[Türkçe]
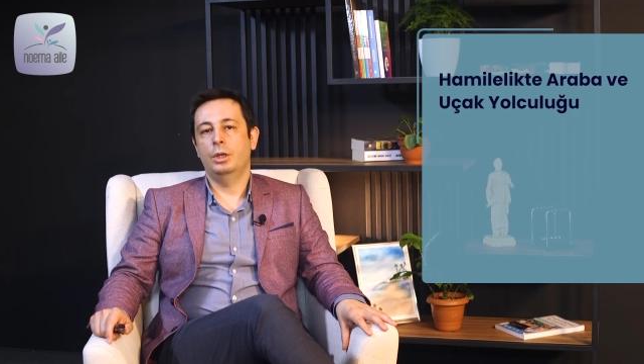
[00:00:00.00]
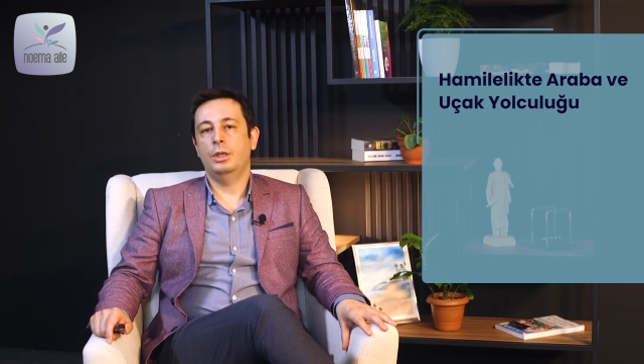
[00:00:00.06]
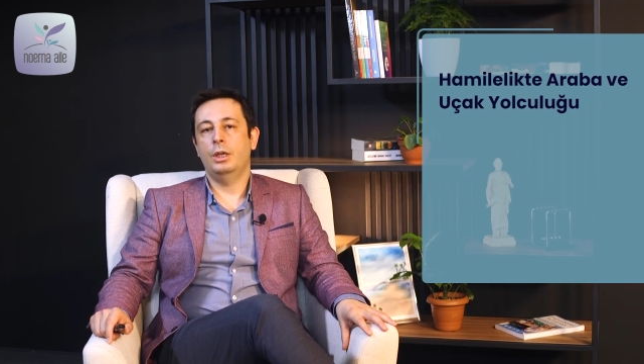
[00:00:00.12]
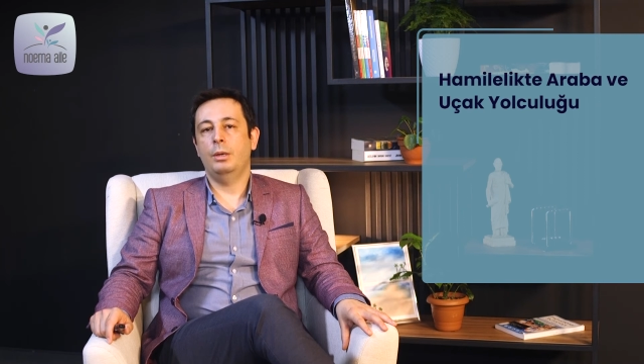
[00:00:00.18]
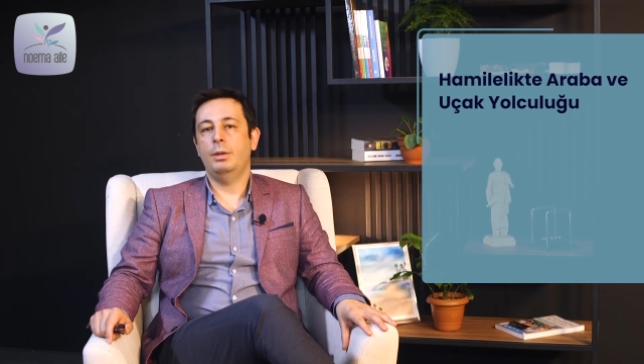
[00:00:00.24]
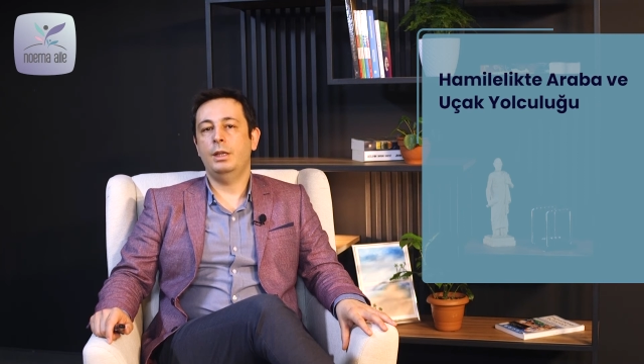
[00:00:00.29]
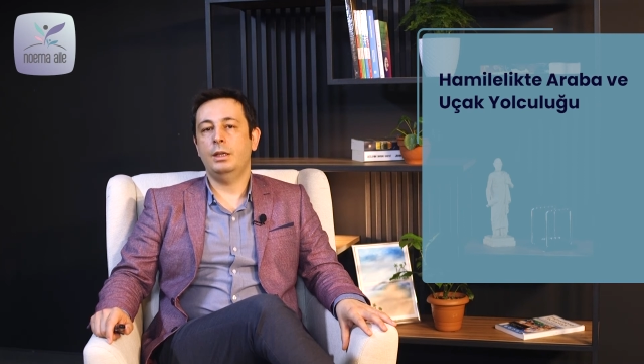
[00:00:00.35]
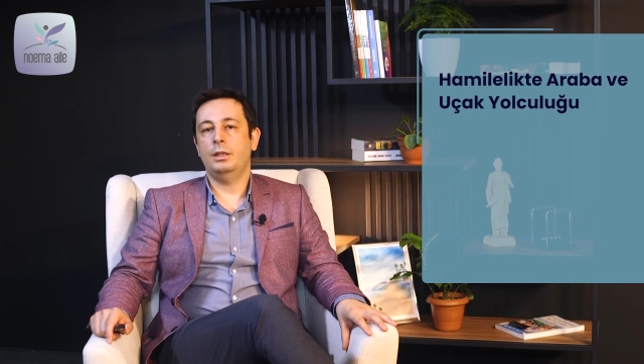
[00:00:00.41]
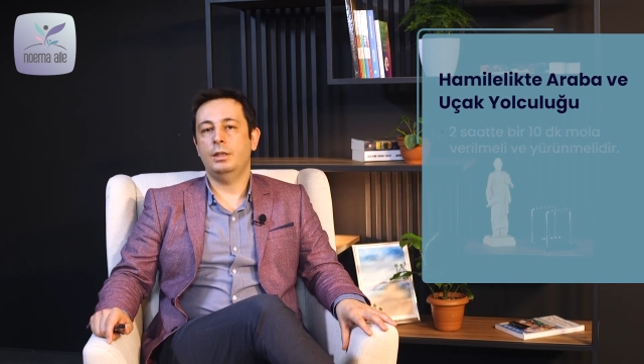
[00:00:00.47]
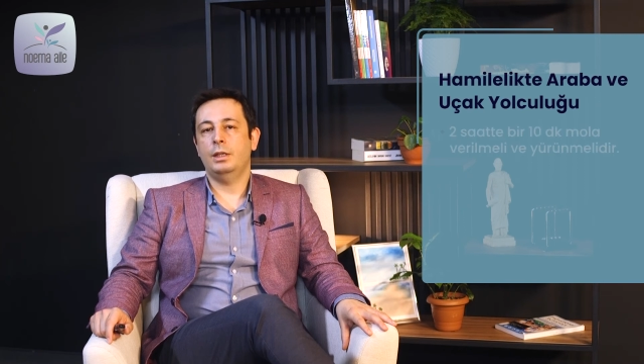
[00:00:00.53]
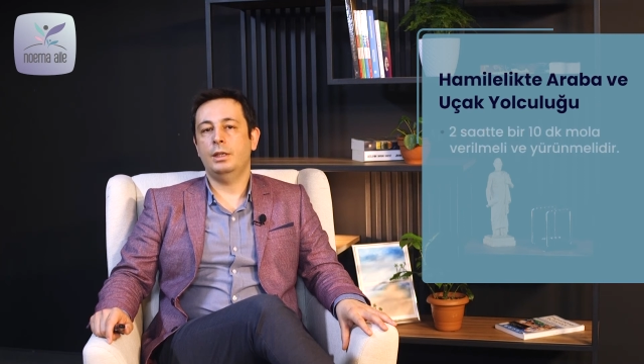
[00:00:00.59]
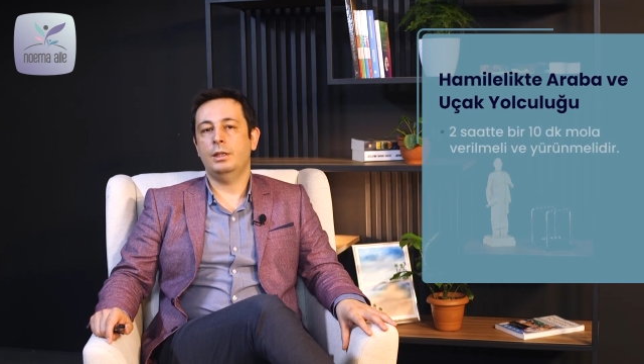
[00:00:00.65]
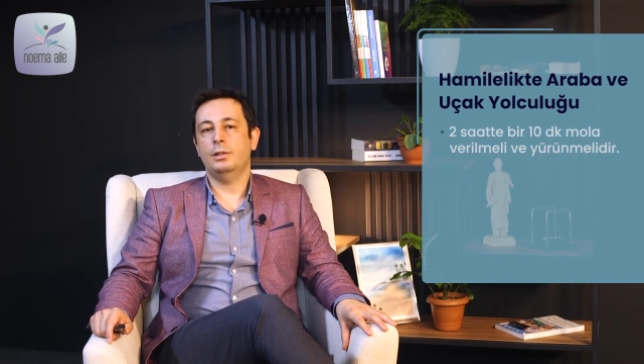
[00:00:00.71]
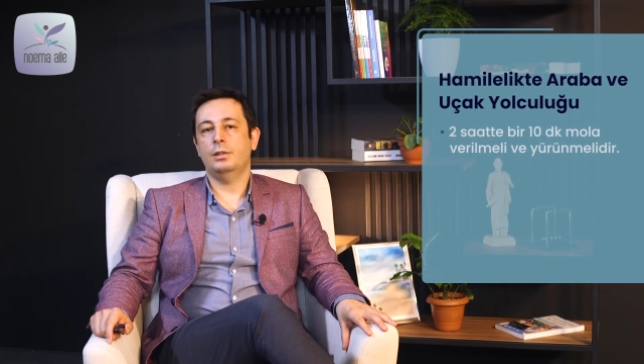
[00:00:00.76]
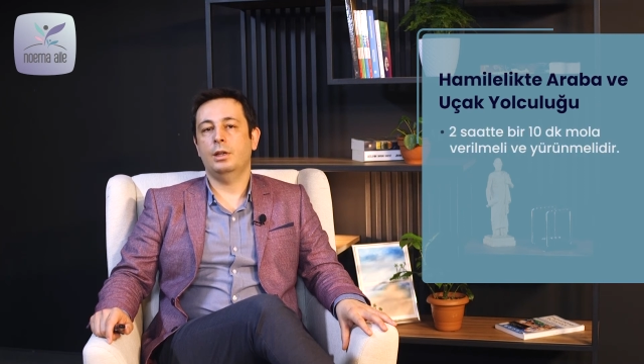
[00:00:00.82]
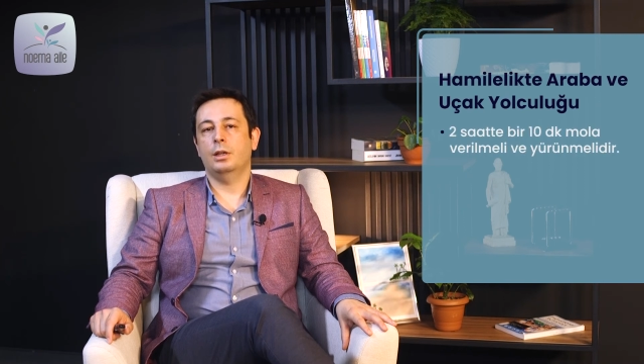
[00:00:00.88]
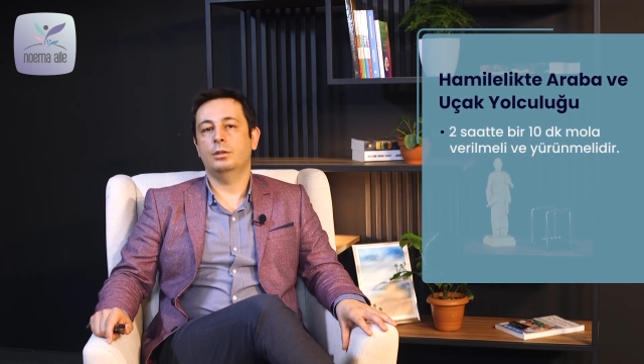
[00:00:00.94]
Gebelikte
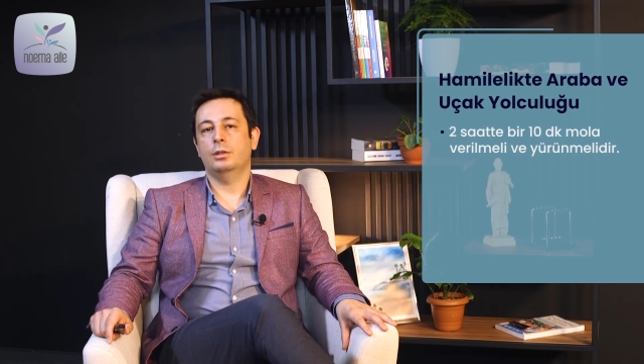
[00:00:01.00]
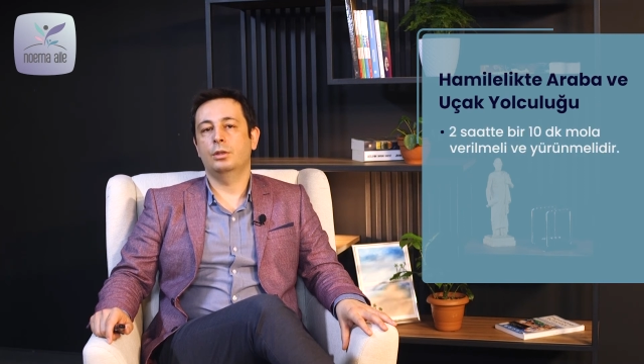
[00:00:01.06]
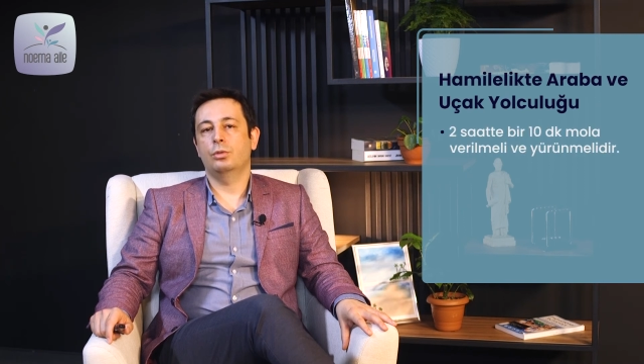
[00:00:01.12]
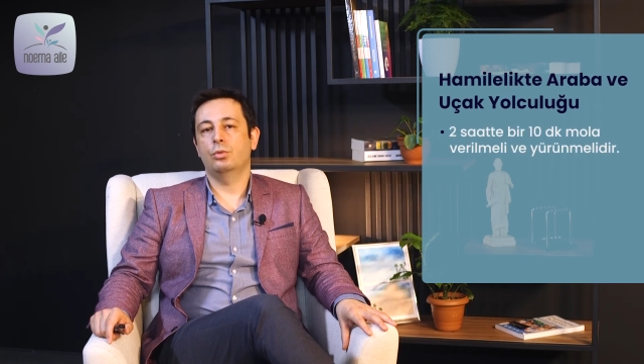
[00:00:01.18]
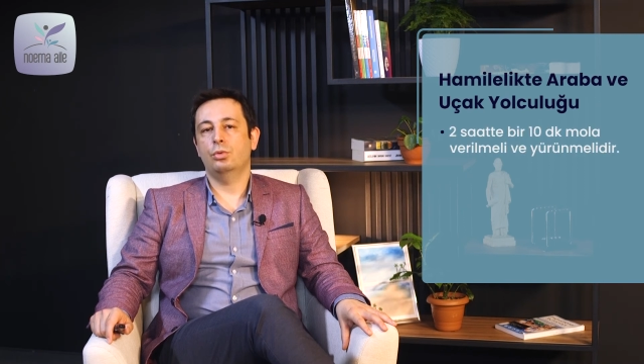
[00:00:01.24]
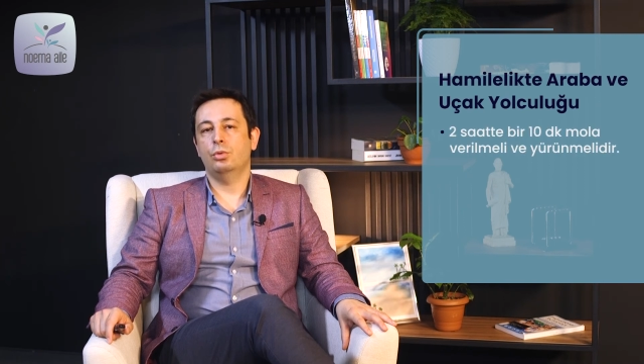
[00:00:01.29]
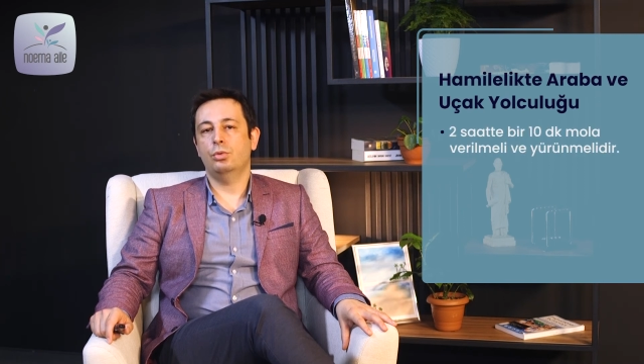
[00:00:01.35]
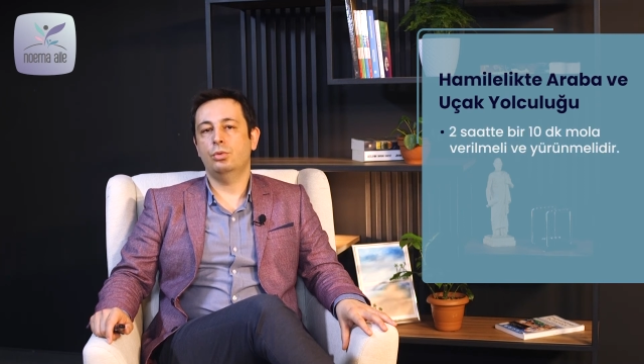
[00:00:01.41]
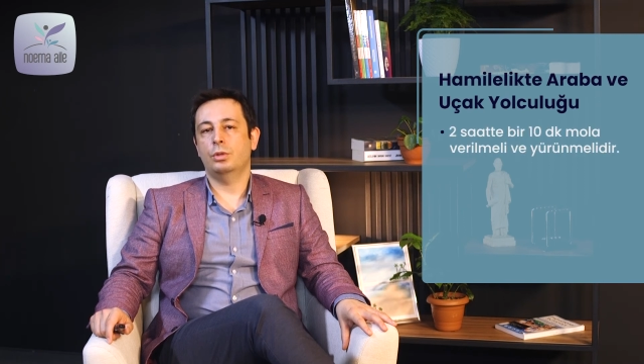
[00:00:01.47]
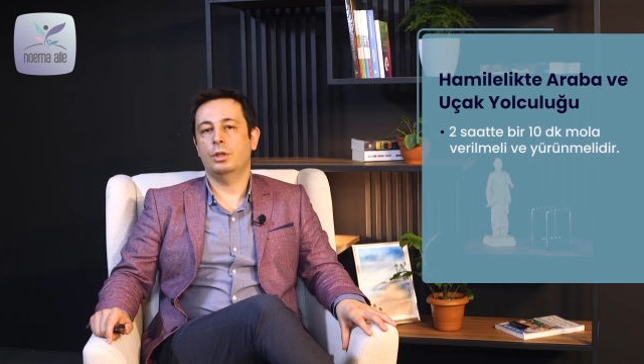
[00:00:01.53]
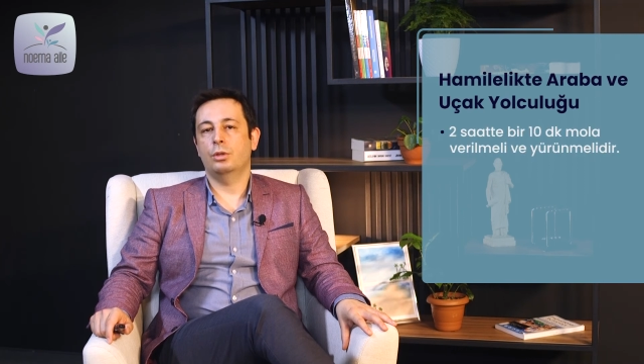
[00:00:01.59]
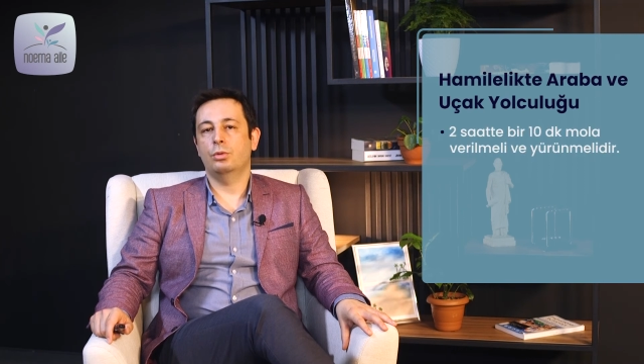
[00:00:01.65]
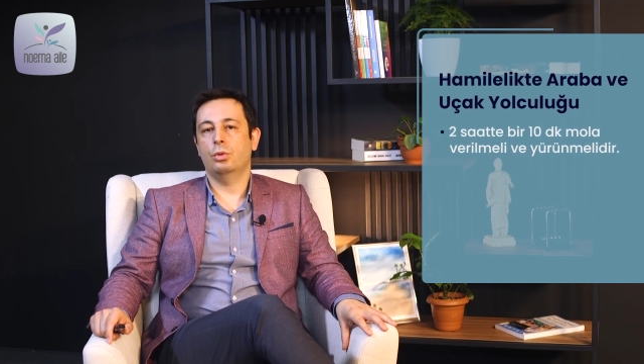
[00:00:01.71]
2 saatten uzun süren